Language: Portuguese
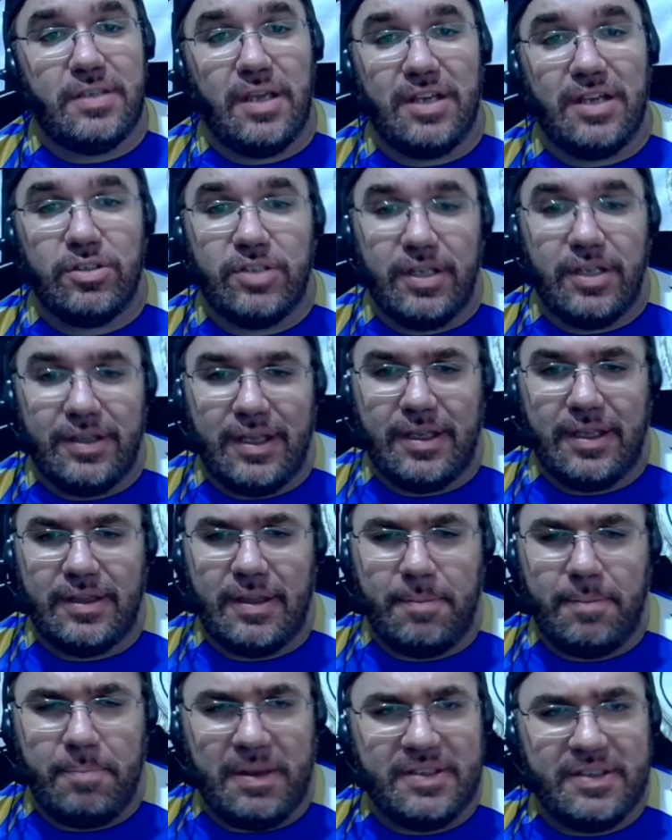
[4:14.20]
acho que tem que
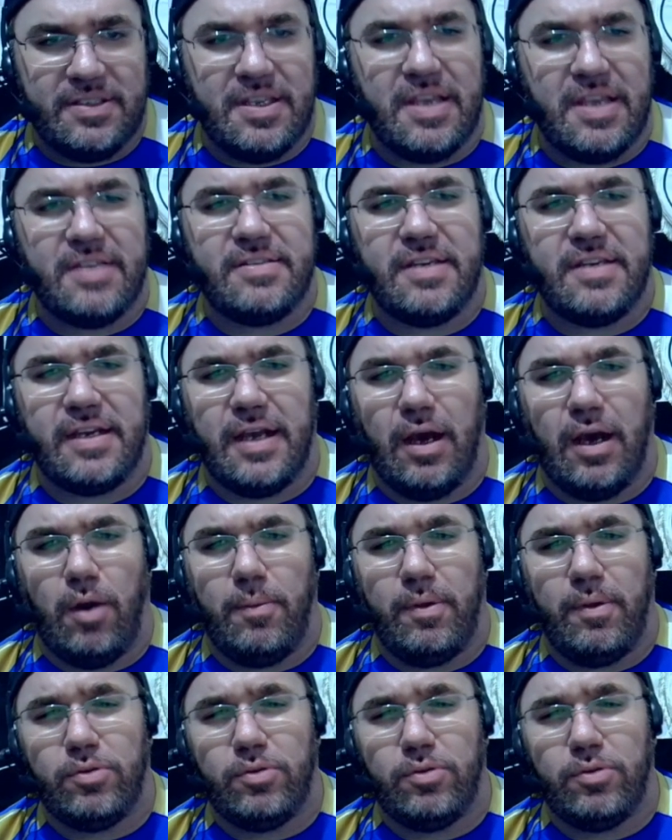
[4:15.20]
ter paciência e calma.